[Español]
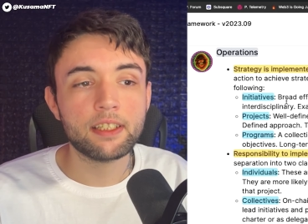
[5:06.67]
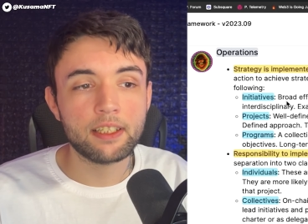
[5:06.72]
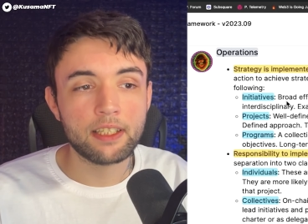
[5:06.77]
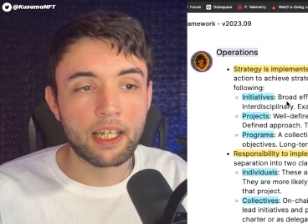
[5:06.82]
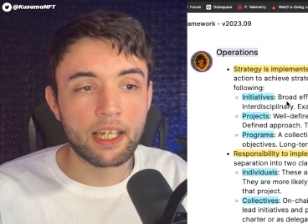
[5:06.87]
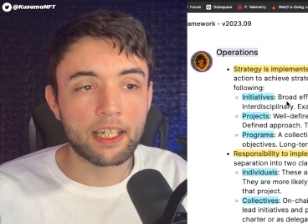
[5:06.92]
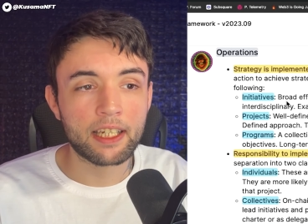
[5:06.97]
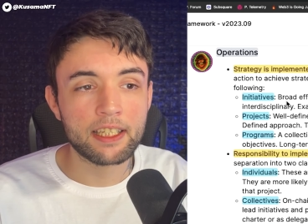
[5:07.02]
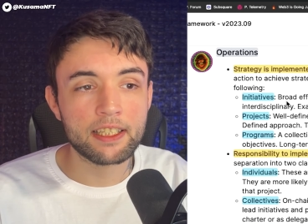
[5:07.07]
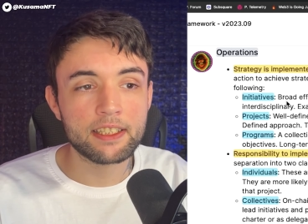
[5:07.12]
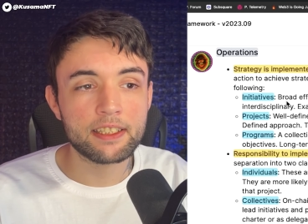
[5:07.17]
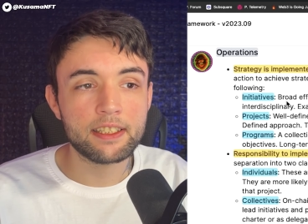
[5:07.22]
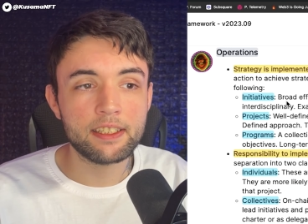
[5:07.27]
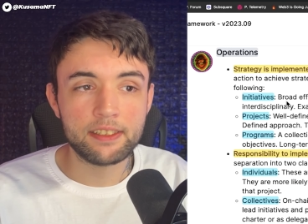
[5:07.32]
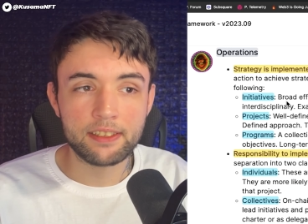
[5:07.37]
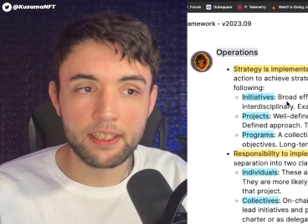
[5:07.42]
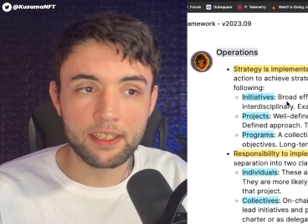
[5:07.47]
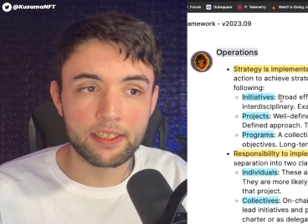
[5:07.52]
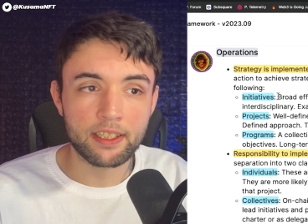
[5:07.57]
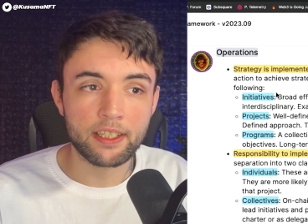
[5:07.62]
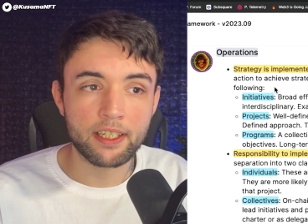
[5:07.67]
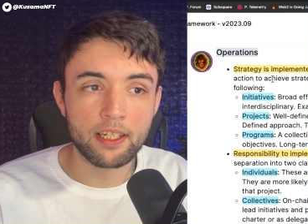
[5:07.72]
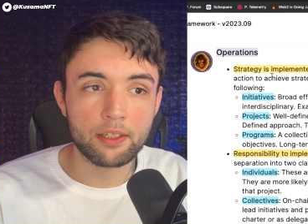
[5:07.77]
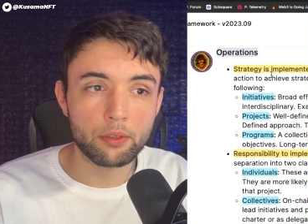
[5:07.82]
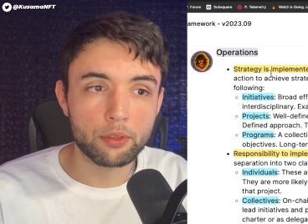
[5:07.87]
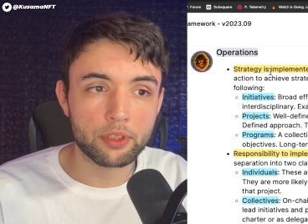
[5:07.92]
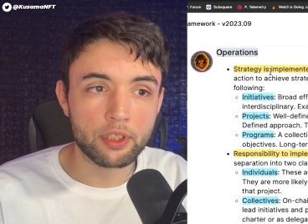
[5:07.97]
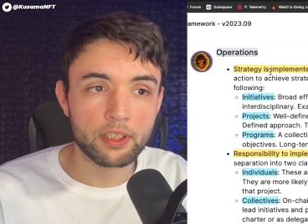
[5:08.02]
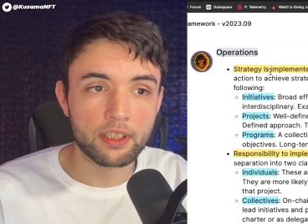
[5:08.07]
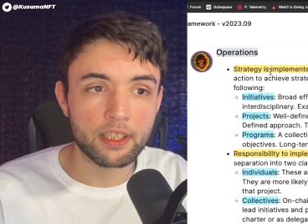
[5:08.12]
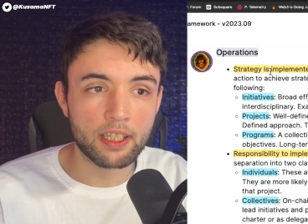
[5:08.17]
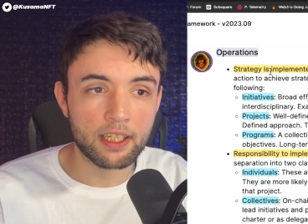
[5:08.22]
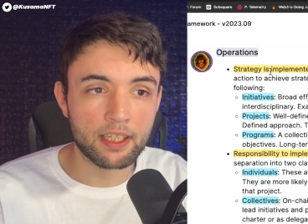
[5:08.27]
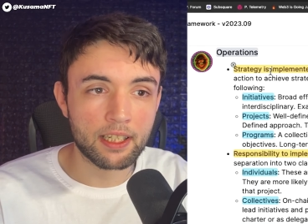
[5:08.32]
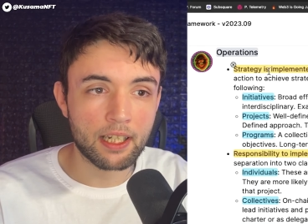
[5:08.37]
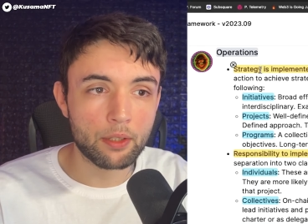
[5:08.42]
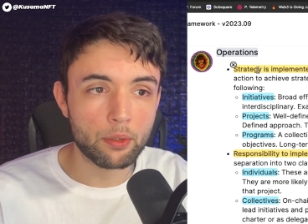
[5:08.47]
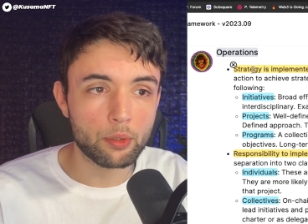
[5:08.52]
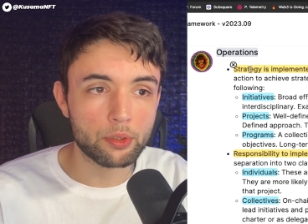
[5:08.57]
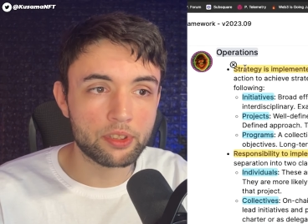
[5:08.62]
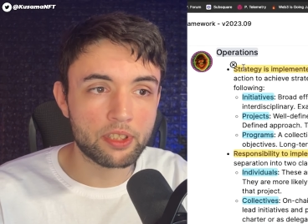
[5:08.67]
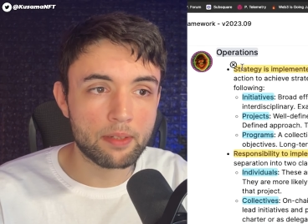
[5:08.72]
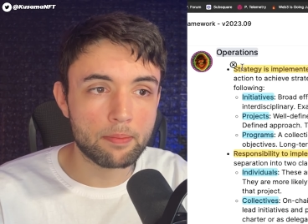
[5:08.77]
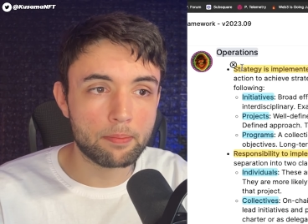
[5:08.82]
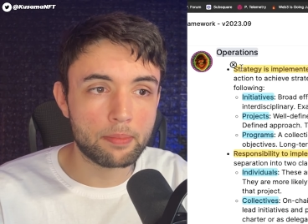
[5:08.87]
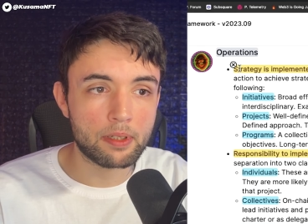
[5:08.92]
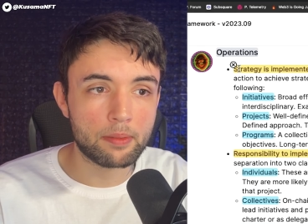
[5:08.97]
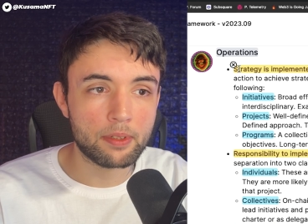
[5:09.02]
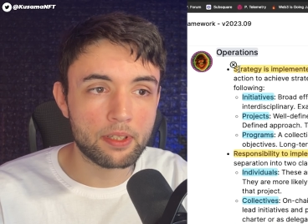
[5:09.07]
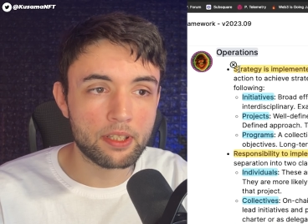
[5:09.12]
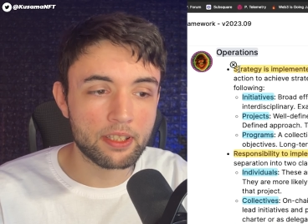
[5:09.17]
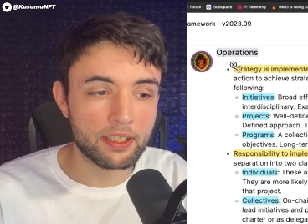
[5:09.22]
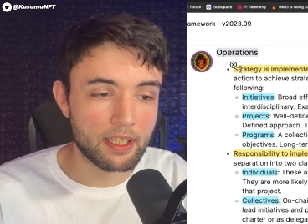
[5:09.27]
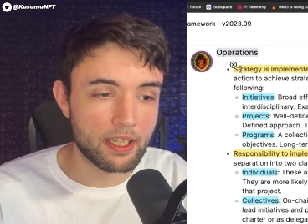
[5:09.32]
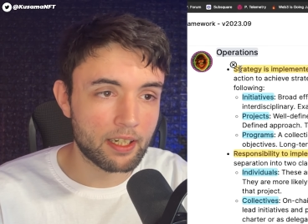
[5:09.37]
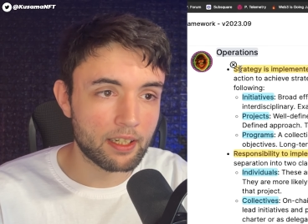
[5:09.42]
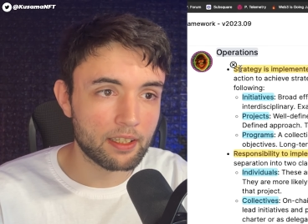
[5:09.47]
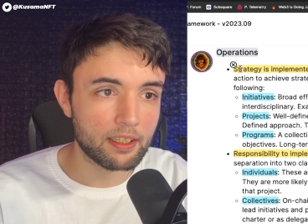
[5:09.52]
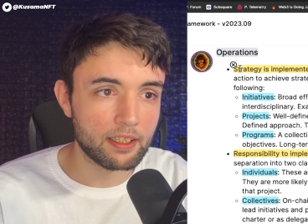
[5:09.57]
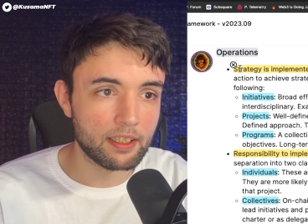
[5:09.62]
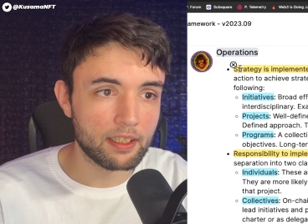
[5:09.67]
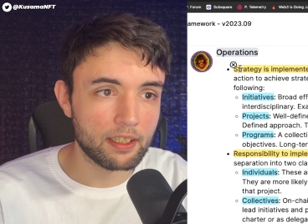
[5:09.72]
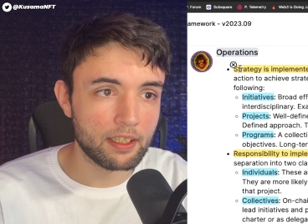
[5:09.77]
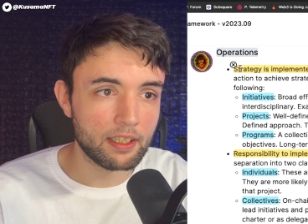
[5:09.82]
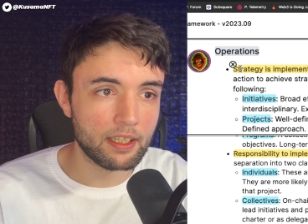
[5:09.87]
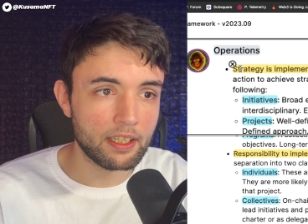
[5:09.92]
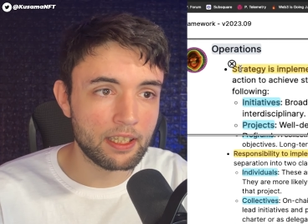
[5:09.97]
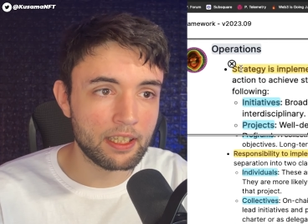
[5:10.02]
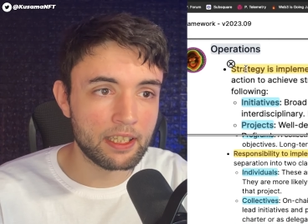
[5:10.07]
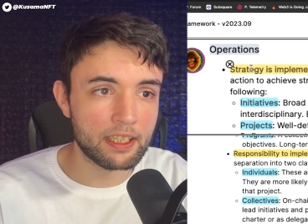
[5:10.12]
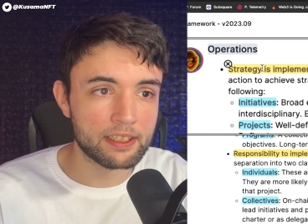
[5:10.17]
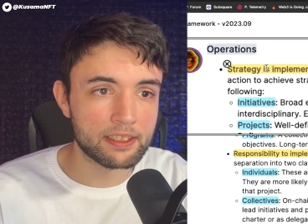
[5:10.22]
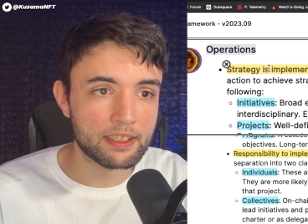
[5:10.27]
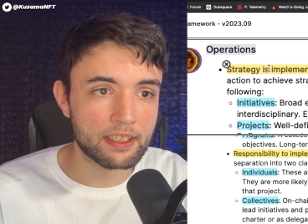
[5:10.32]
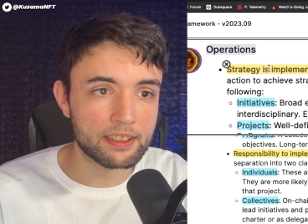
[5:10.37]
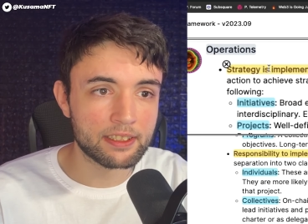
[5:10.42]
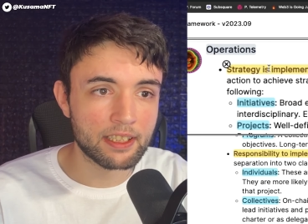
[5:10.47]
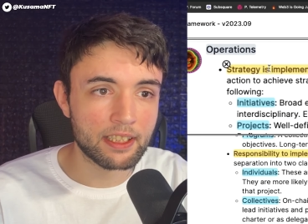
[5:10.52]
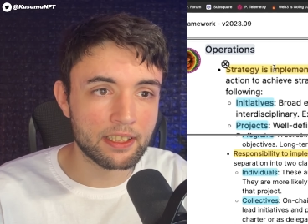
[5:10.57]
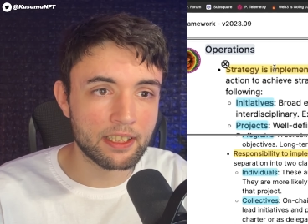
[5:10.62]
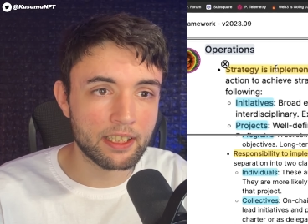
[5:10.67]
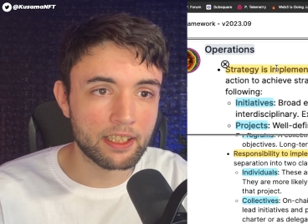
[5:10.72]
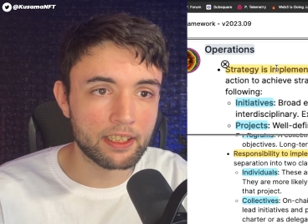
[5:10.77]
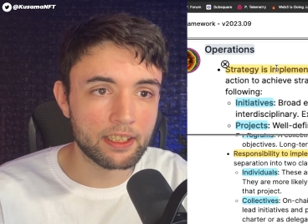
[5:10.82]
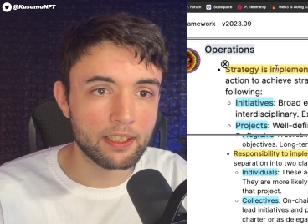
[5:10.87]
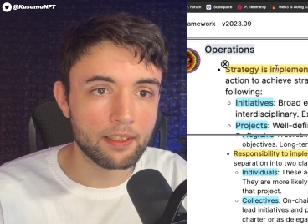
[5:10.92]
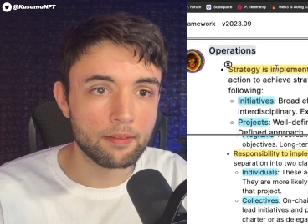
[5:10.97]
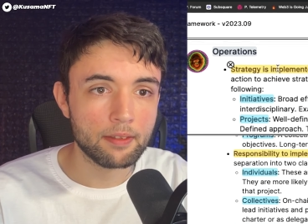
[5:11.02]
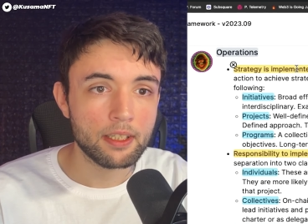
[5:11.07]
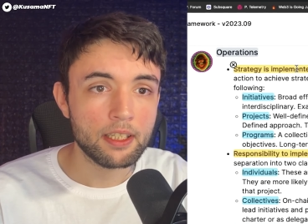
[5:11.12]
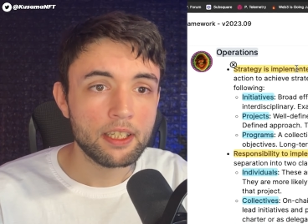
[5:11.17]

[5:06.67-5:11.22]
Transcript: agentes que serían los encargados de implementar esta estrategia.